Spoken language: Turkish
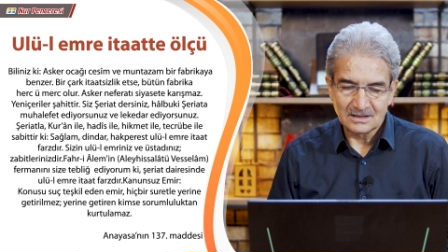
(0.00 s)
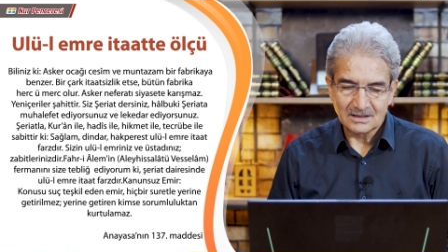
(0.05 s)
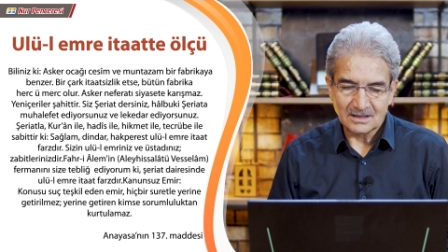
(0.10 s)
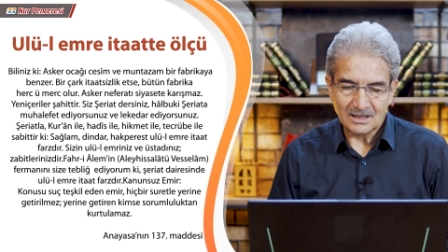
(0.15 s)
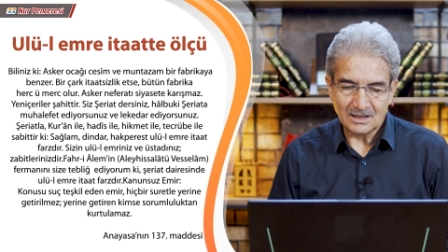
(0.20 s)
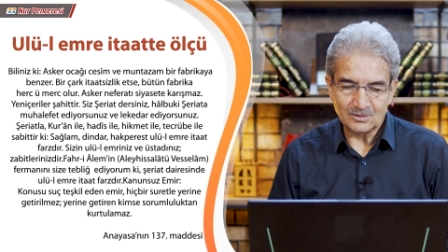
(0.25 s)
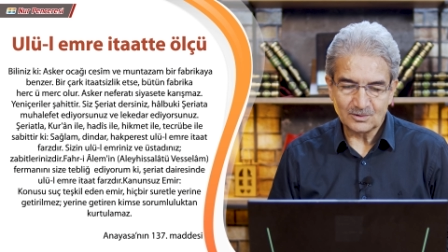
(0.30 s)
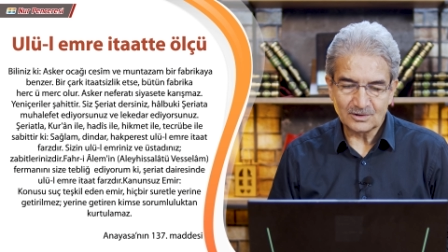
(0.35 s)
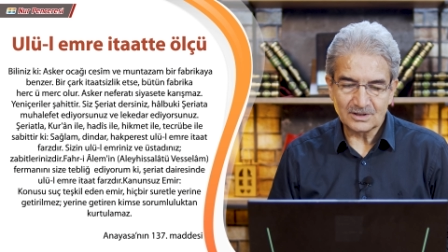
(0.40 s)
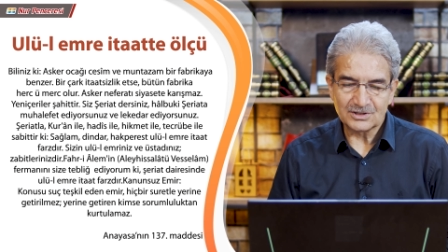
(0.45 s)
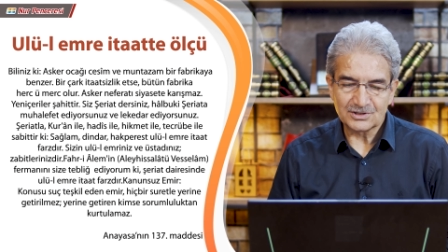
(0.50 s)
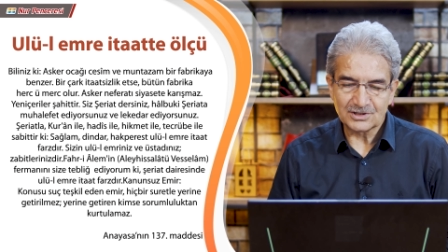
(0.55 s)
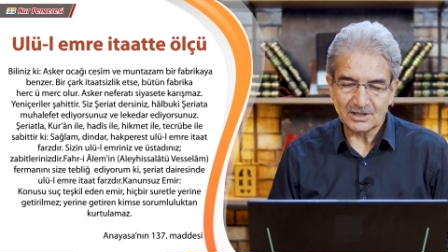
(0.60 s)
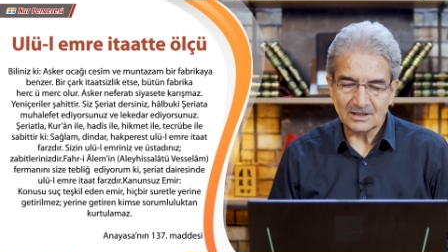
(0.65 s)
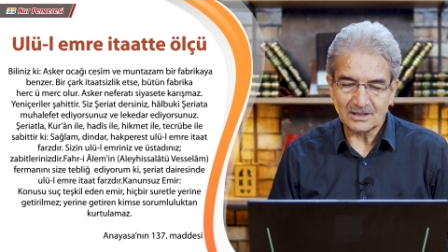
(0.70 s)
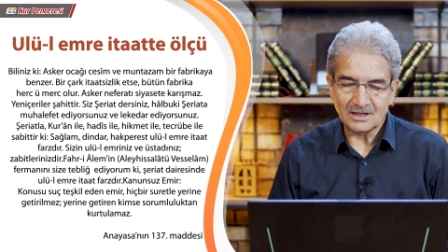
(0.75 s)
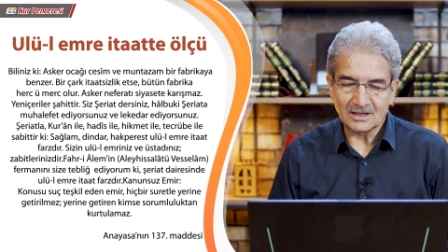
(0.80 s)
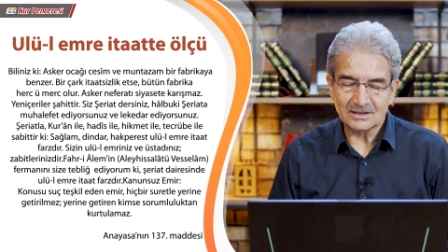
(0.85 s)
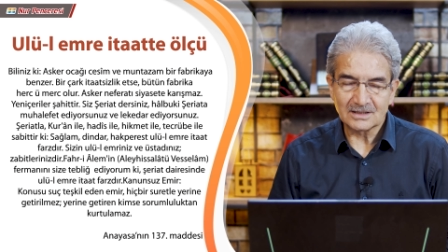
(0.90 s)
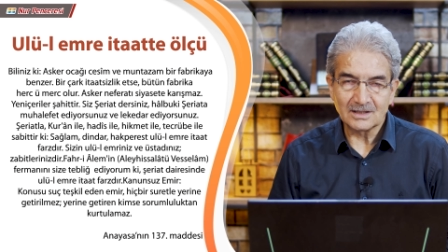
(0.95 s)
Halbuki
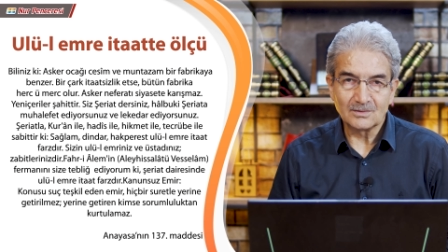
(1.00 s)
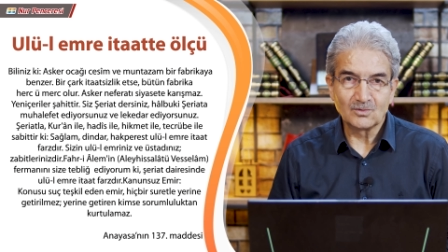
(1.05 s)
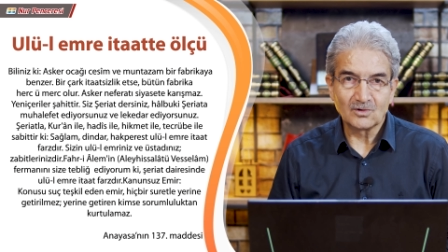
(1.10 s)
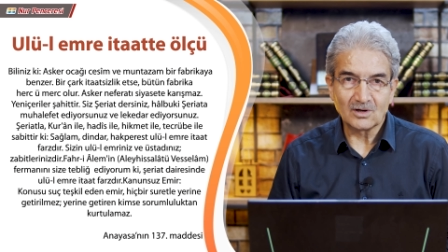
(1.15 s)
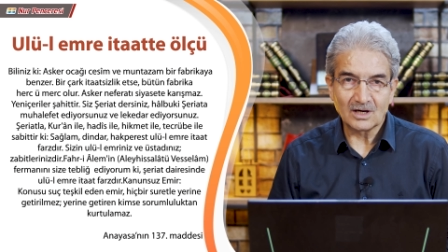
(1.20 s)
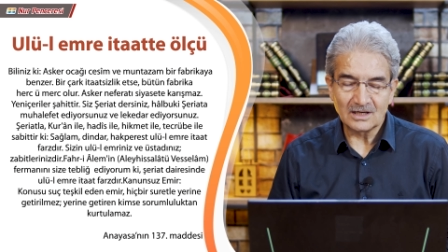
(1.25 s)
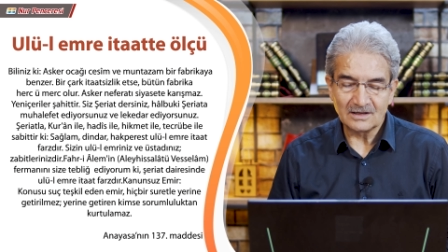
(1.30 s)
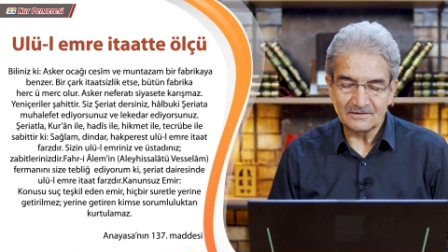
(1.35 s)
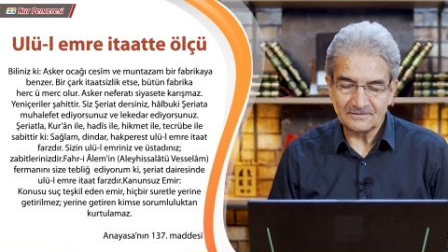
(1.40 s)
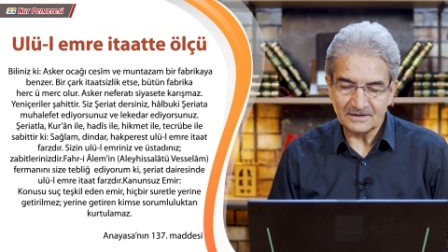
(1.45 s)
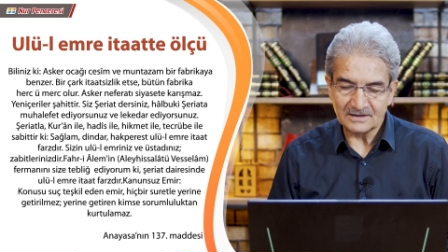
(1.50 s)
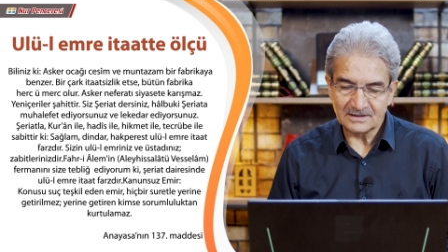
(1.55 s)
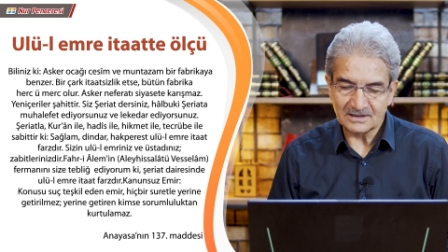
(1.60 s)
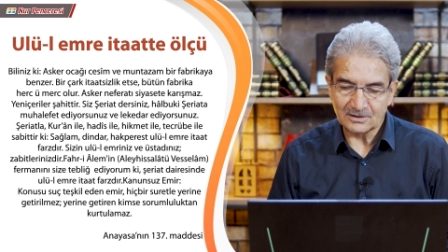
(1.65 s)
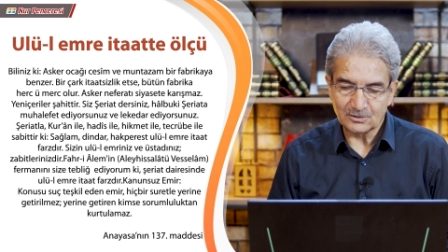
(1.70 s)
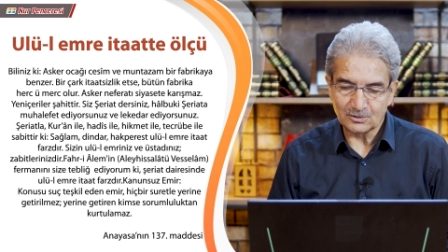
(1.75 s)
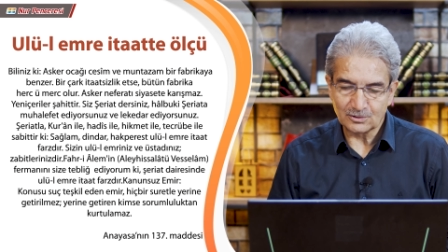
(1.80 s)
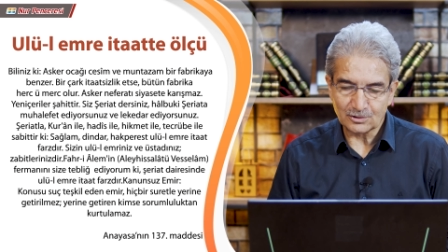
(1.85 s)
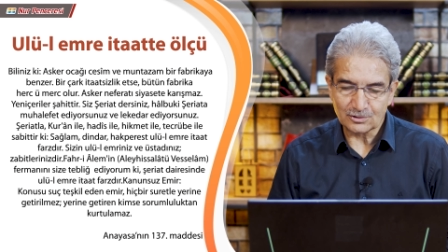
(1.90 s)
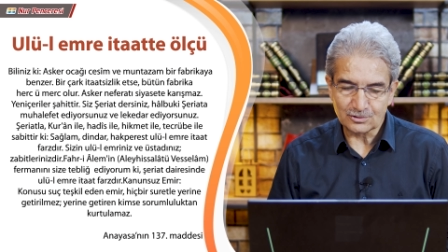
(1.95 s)
şeriata muhalefet
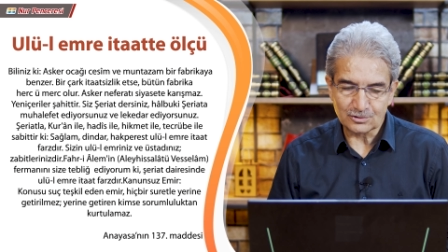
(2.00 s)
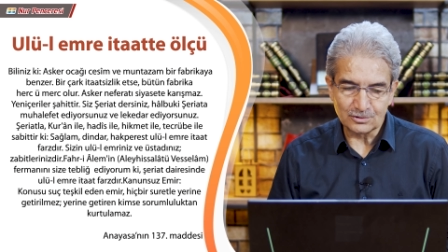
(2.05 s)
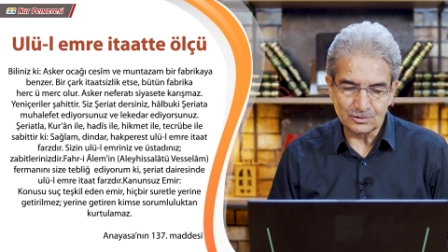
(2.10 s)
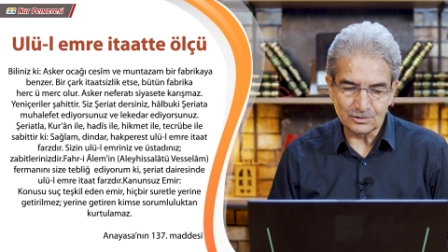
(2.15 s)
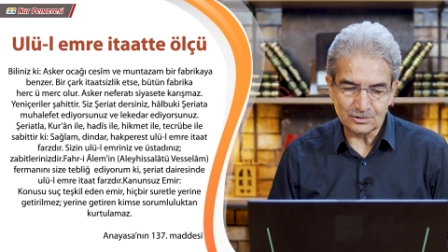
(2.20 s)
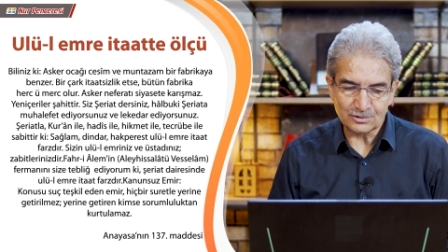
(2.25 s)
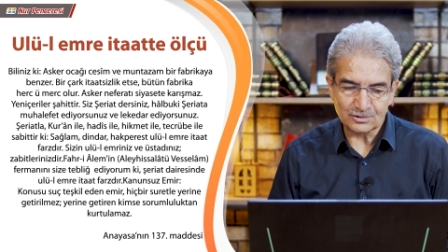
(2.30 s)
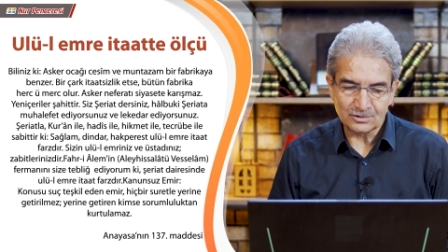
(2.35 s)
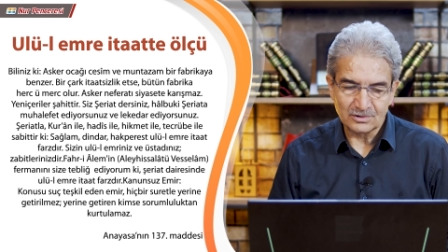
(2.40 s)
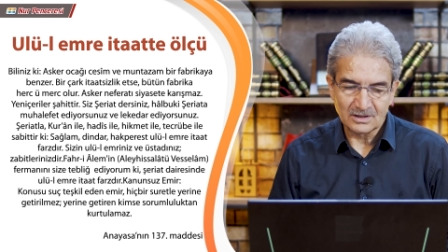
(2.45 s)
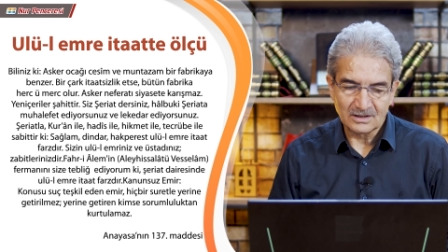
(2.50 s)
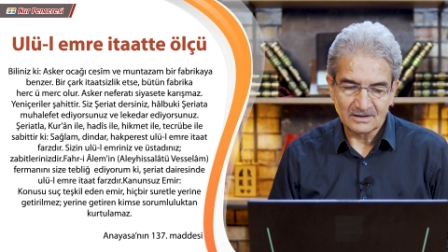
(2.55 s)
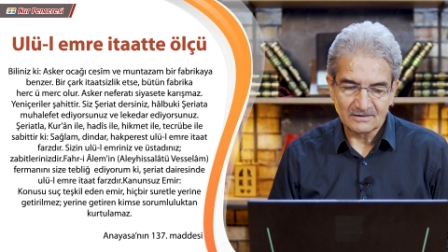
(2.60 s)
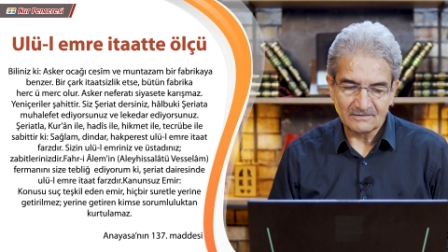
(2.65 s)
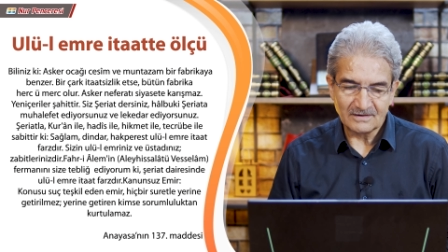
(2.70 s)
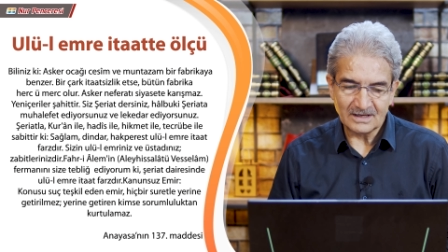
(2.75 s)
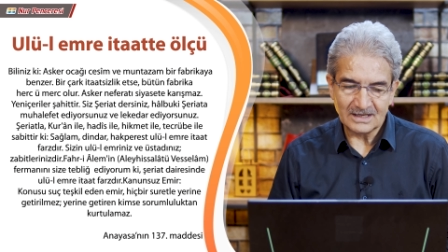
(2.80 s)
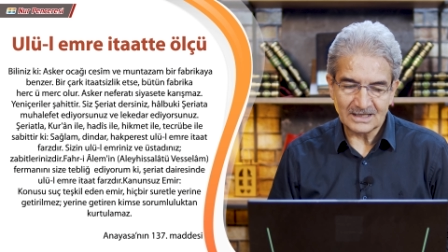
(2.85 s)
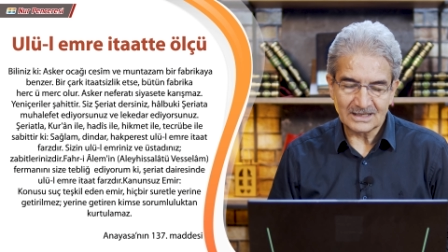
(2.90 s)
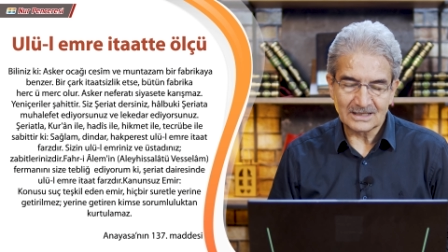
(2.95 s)
ediyorsunuz
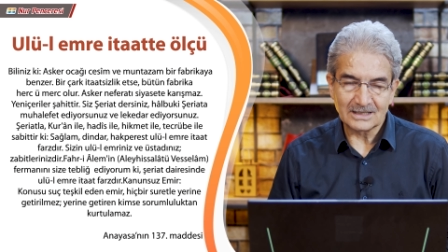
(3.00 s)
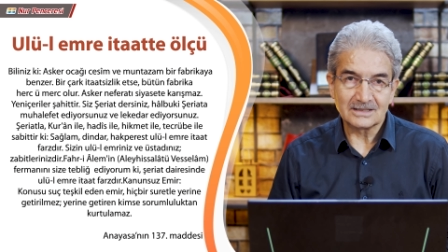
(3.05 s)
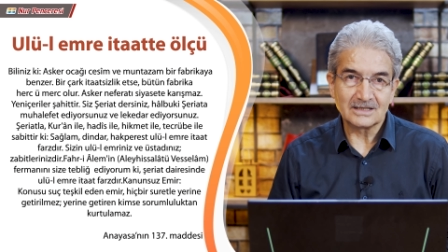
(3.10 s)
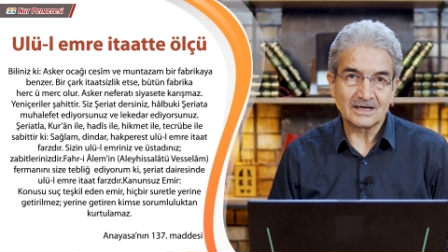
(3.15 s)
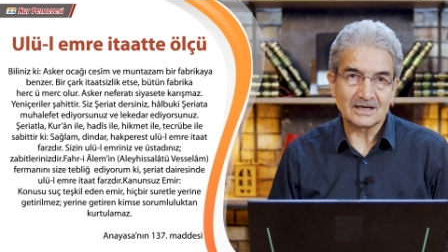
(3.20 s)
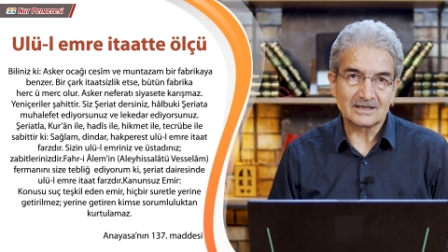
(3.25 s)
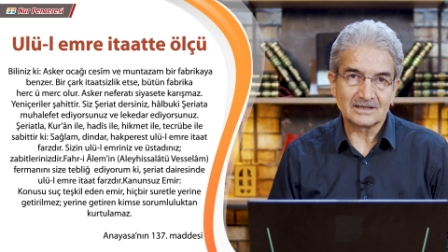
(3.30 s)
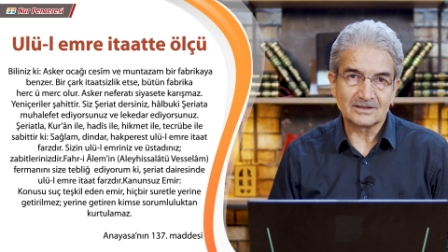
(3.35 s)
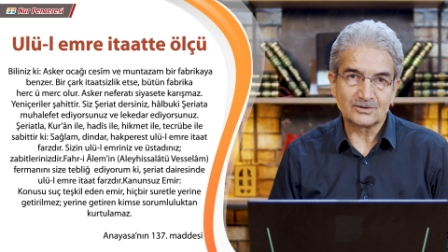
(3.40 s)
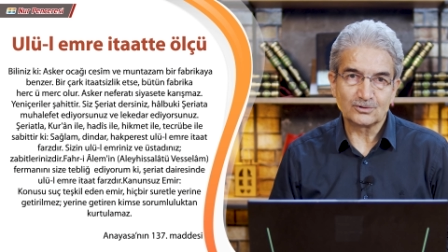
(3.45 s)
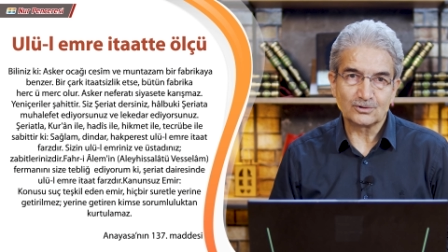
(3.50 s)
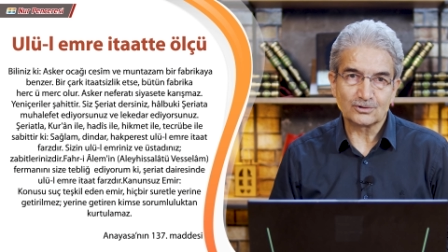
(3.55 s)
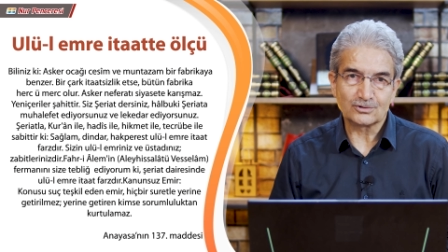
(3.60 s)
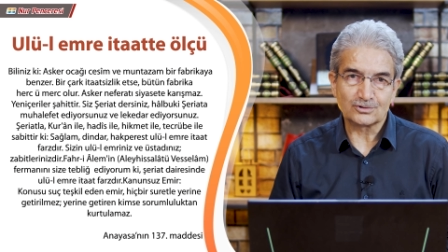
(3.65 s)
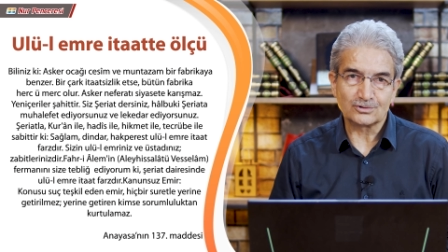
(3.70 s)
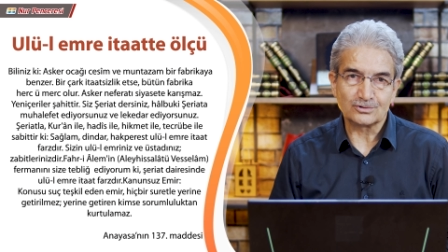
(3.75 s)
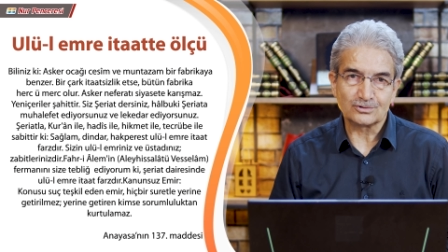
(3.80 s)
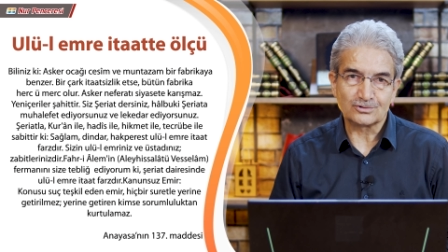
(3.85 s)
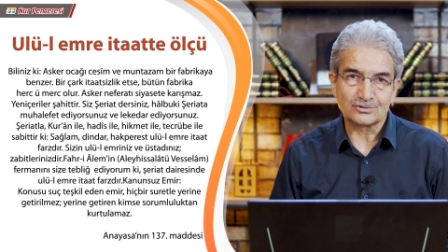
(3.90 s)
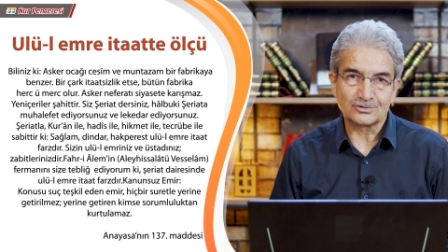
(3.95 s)
ve lekedar
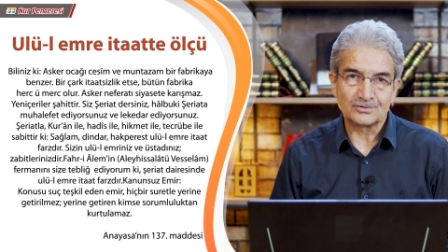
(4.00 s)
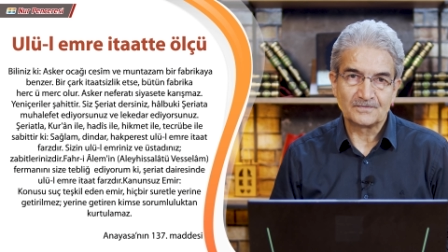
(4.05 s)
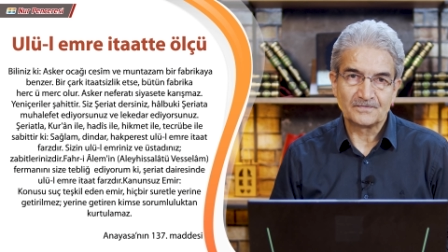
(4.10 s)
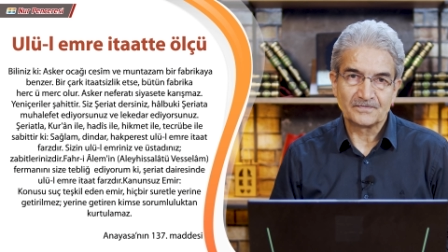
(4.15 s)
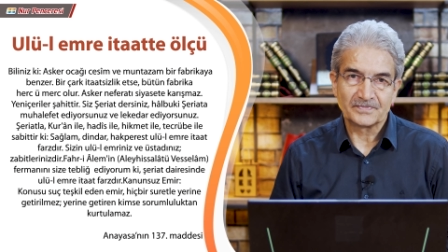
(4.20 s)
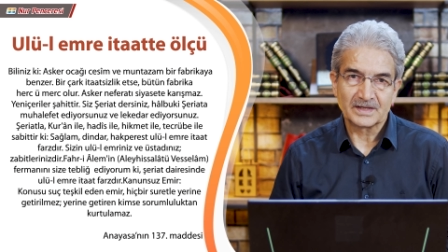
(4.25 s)
ediyorsunuz.